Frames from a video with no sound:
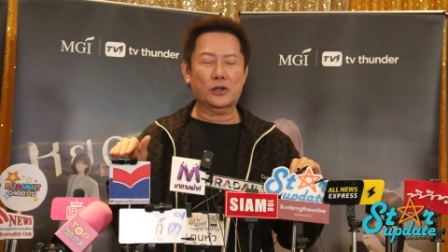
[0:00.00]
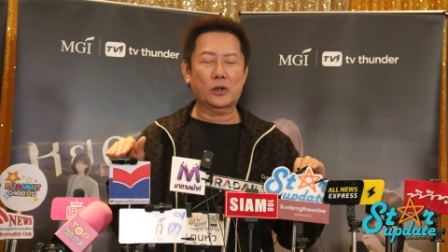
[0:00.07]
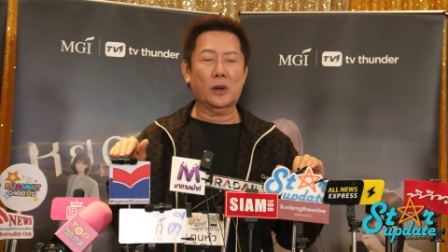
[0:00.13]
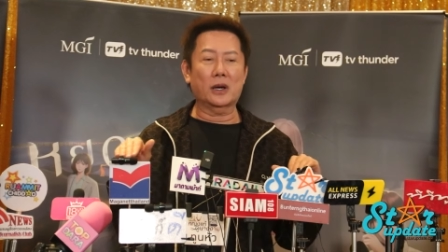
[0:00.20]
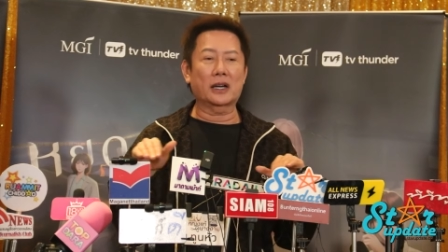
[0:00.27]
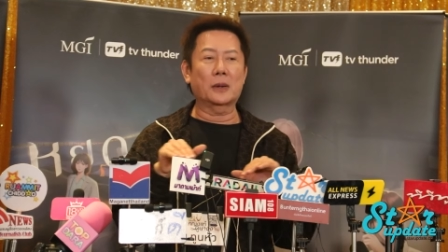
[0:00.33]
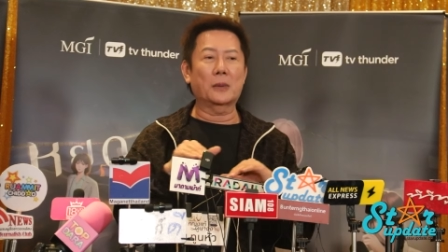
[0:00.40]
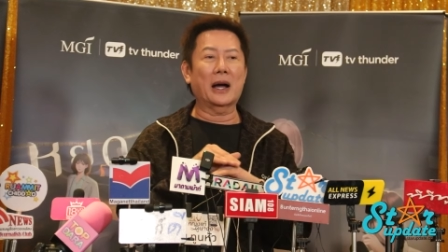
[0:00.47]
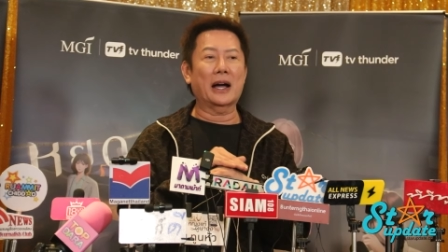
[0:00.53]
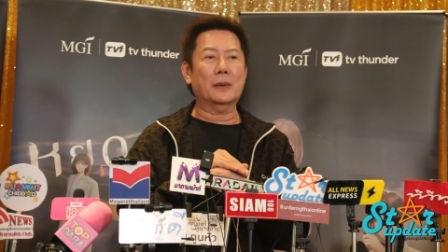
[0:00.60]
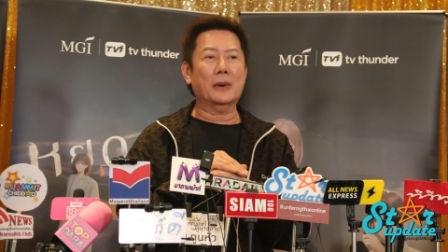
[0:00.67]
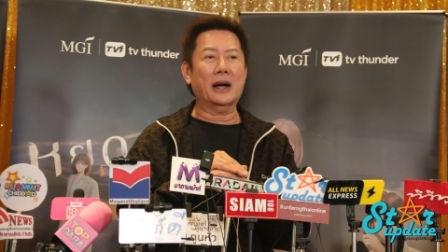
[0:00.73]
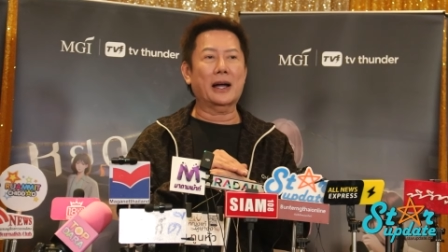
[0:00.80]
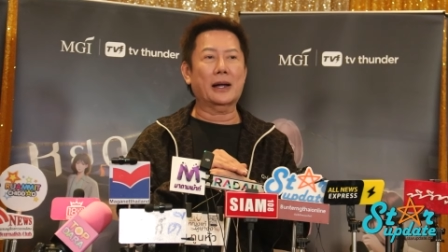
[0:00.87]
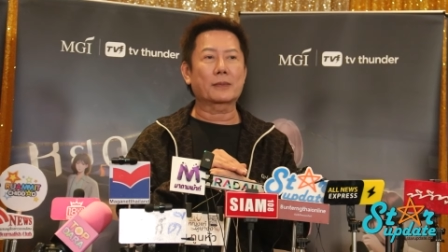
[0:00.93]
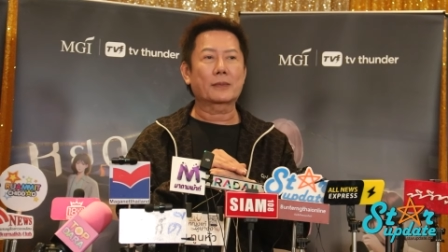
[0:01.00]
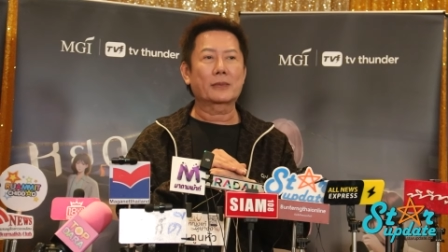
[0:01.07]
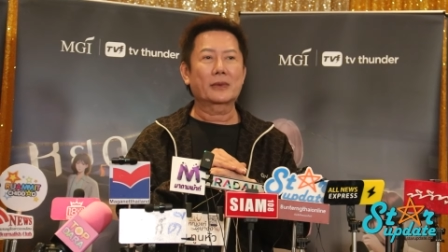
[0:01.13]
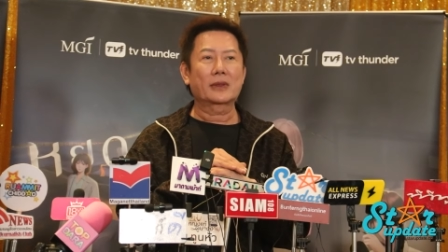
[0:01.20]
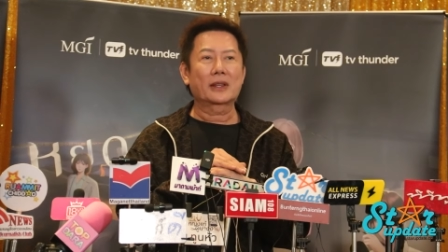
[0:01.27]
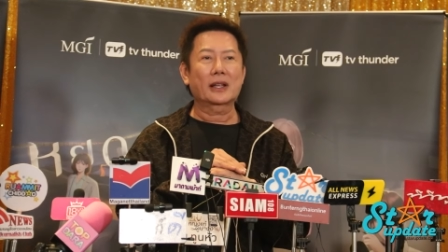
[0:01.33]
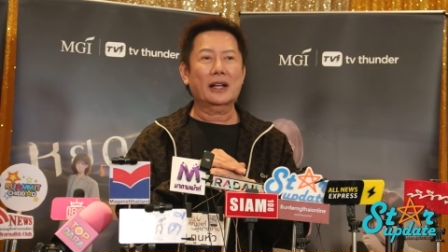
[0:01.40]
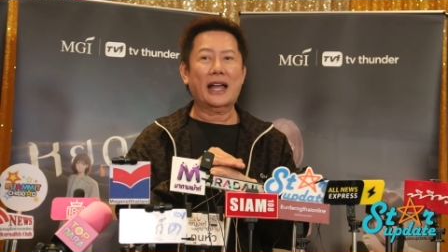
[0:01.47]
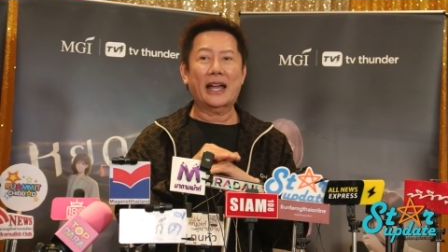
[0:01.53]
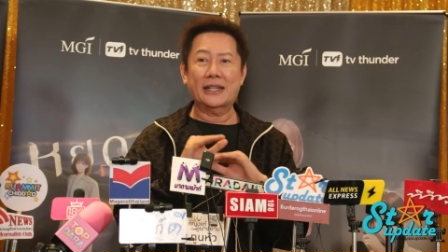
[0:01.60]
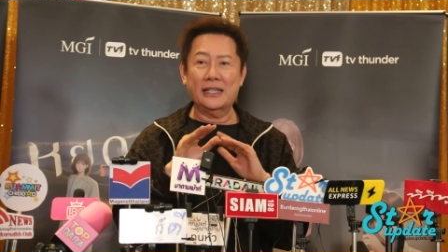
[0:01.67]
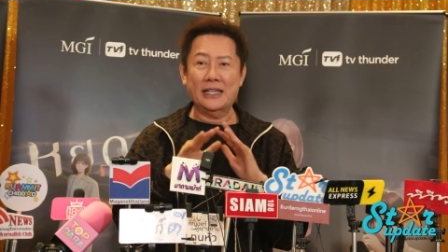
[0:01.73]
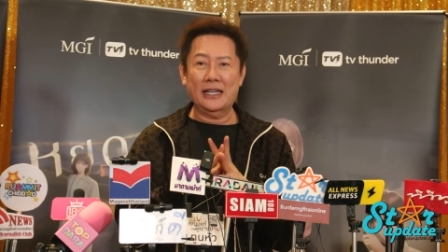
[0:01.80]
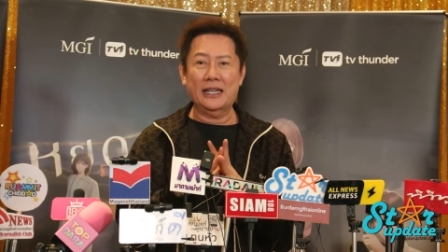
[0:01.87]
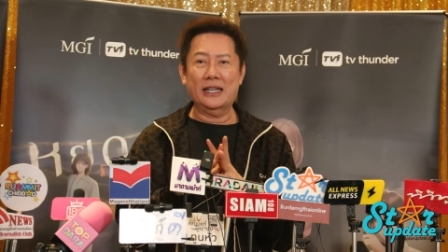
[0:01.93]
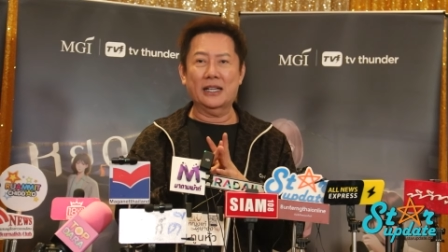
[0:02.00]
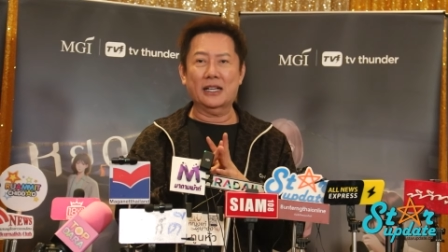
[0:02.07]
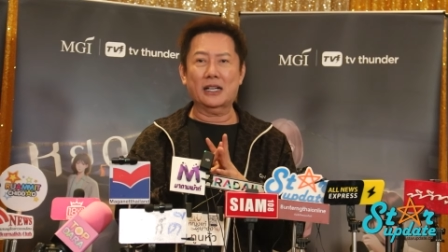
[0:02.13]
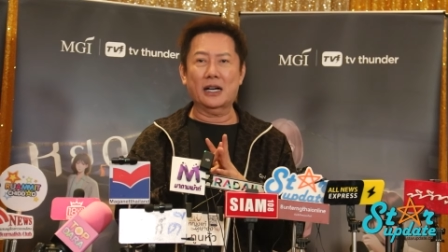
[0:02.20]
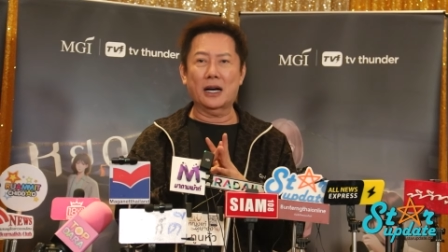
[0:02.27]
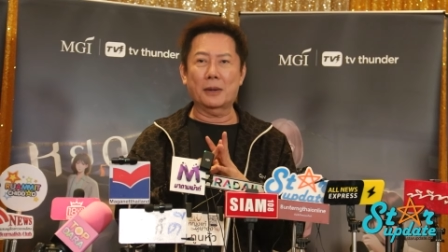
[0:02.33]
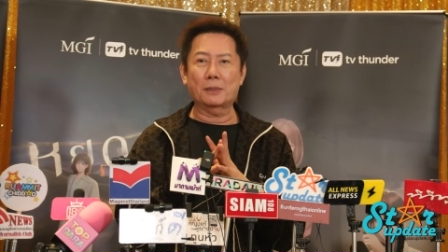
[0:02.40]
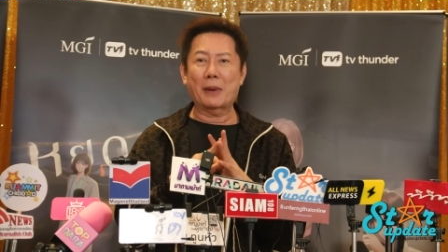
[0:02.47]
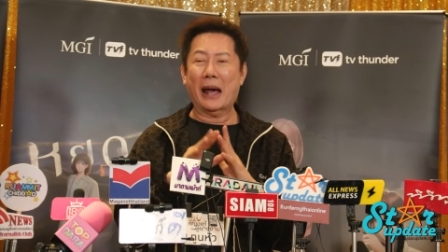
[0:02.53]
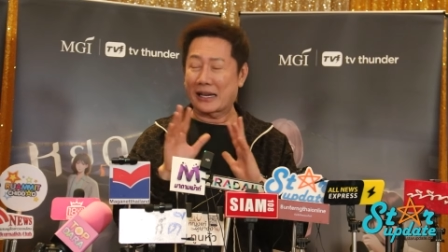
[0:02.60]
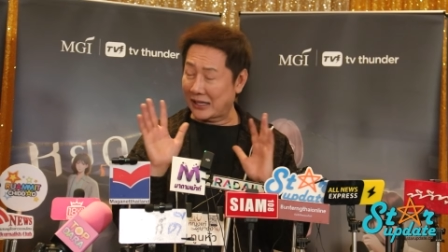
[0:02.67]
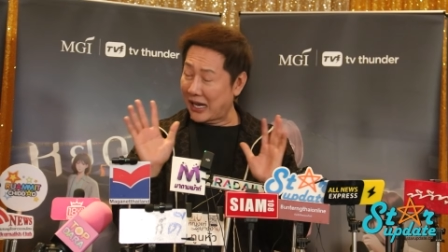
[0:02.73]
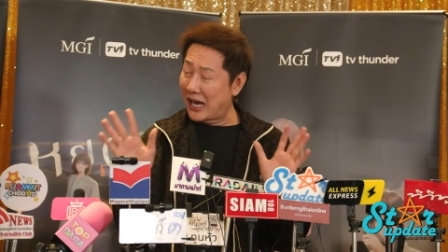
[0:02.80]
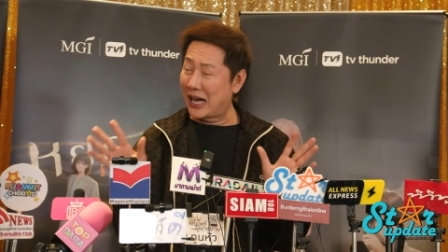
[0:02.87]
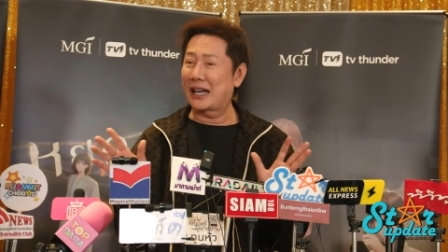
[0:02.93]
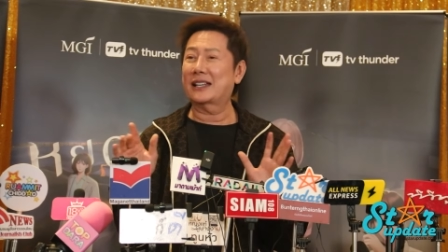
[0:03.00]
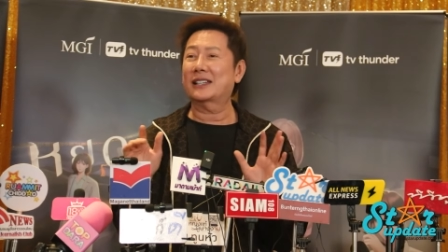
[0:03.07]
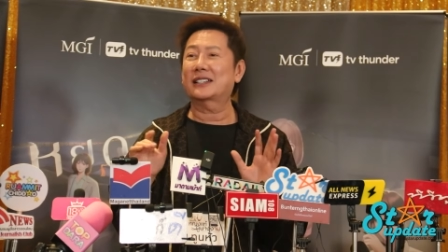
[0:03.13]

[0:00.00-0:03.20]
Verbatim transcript: ช่วงระหว่างว่า ใครดีก็ปาดได้